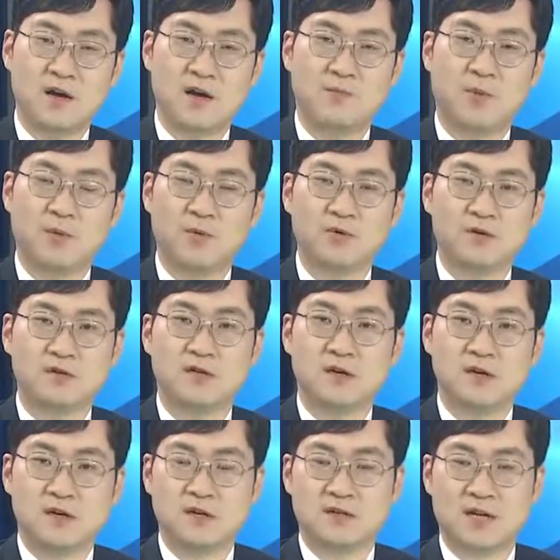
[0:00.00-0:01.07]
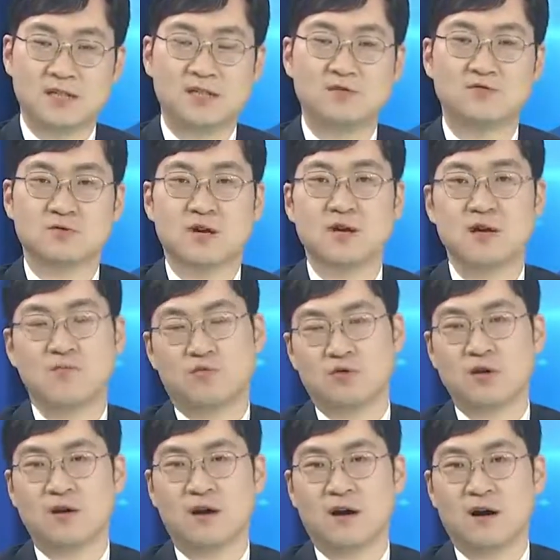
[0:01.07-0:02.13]
법원은 사실 조사를
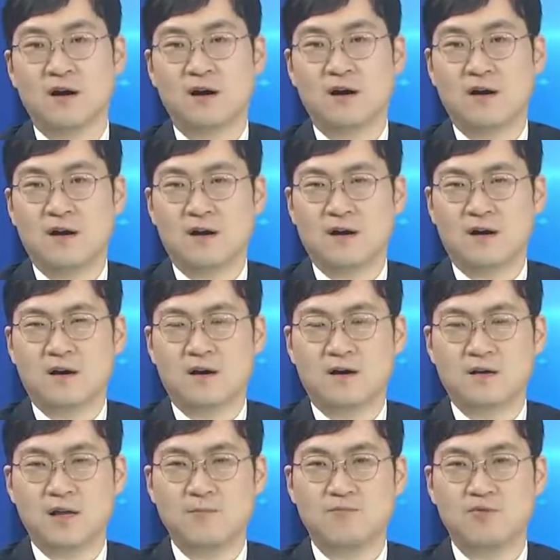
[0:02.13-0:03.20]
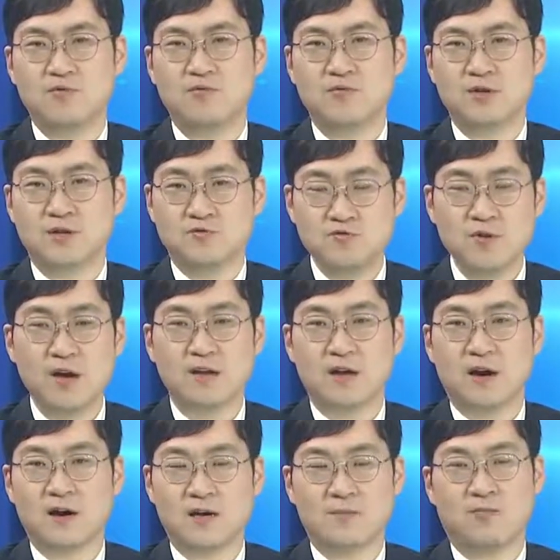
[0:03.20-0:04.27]
해보니까 태풍
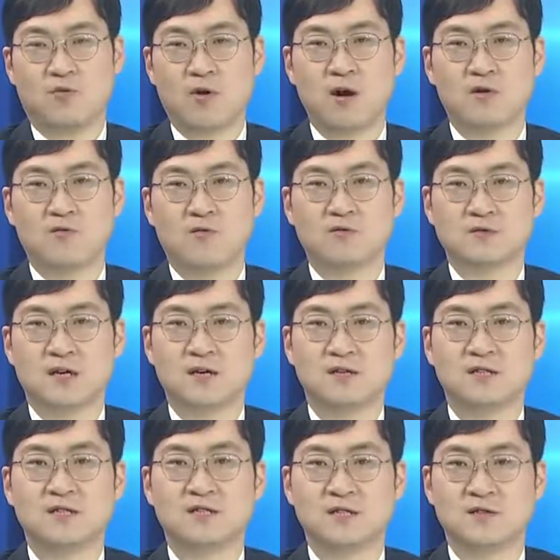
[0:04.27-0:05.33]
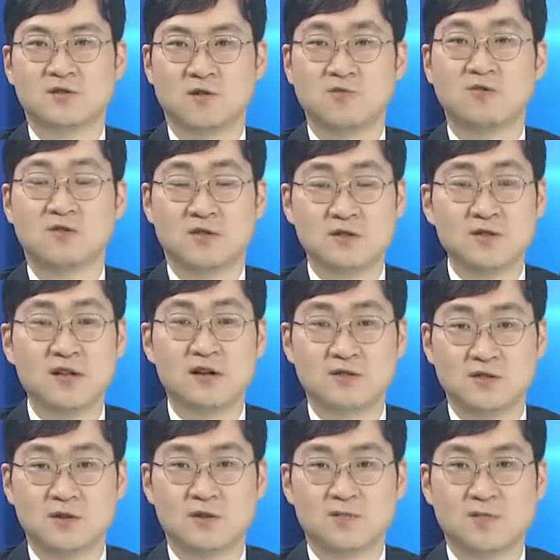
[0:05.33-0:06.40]
이후에나 보강 공사를 실시해서 너무 늦었다는
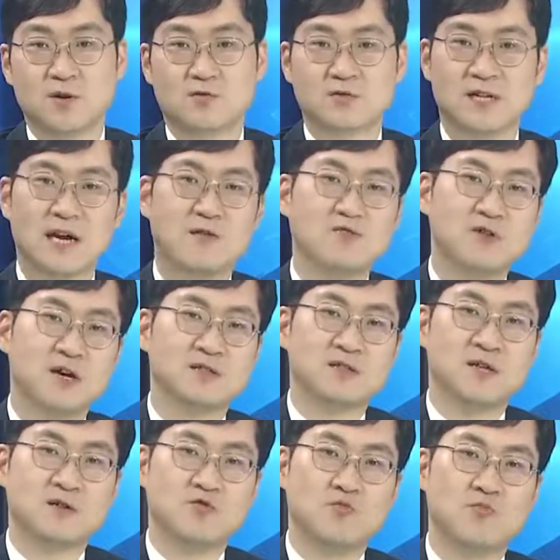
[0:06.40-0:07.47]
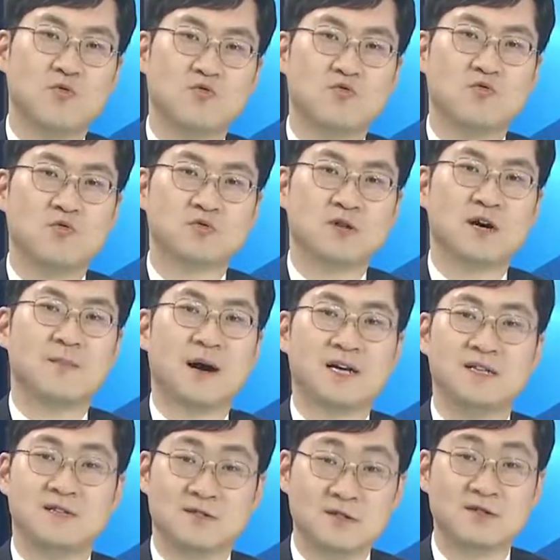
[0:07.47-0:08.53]
점, 그리고 사고 당시에도 복구 공사가
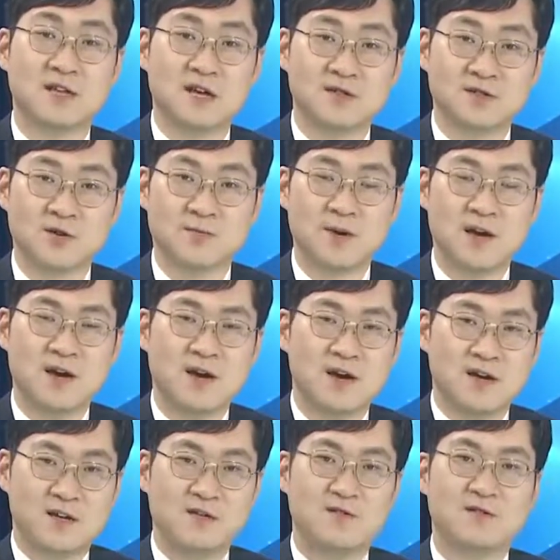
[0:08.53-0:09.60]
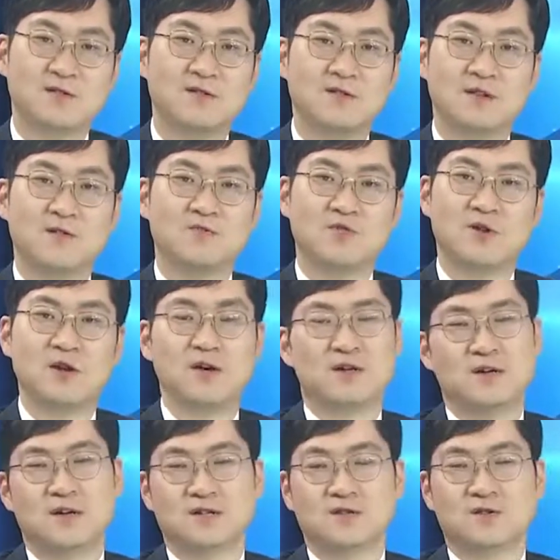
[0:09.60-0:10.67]
많이 늦었다는 점, 이런 것들 때문에
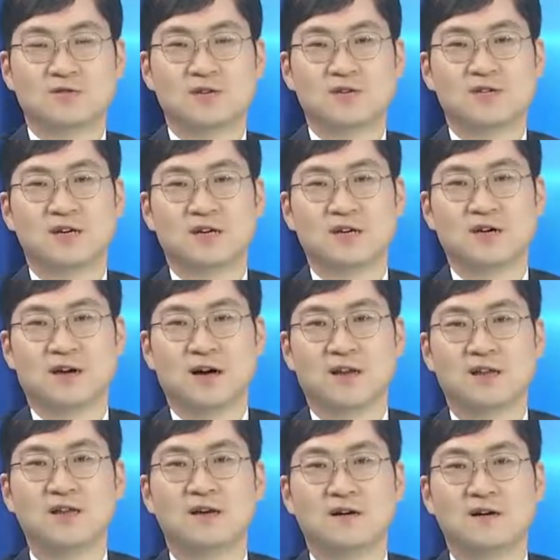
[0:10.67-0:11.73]
정전이 장기간